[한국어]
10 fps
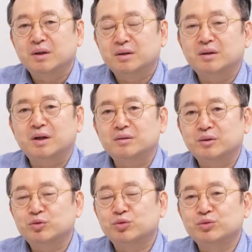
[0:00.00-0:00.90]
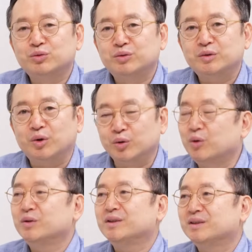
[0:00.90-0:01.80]
그래서 중국은
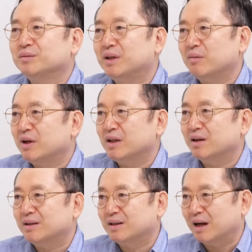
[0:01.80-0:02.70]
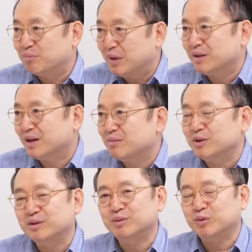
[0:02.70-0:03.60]
더더욱이 지금 대만에 압박을
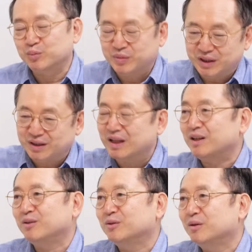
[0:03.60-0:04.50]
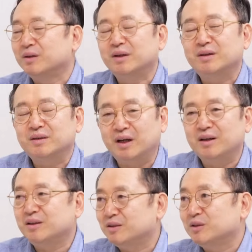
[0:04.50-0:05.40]
하면서 뭐 비행기 날리고
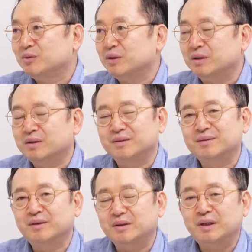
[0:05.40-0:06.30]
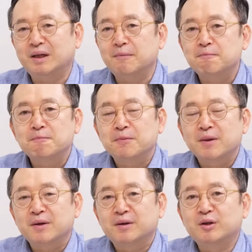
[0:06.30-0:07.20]
난리를 치고 있는 건데
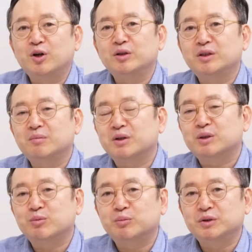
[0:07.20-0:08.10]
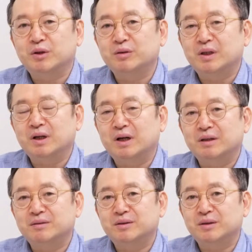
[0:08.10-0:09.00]
그런 점에서 보면 전쟁
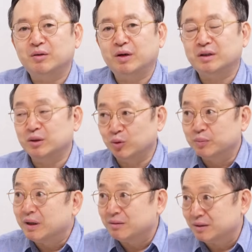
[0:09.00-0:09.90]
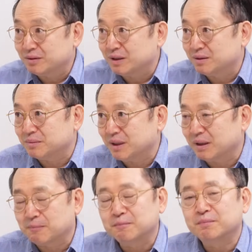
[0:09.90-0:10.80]
가능성이 굉장히 높다고 할 수가 있습니다.
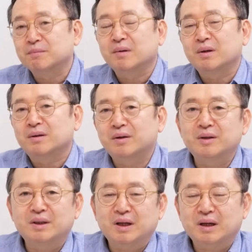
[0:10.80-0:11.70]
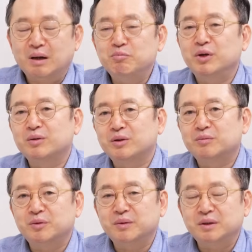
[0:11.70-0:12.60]
네. 그런데 한편으로
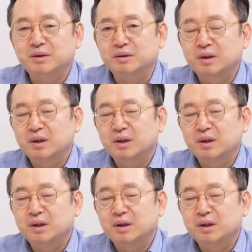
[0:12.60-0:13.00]
보면은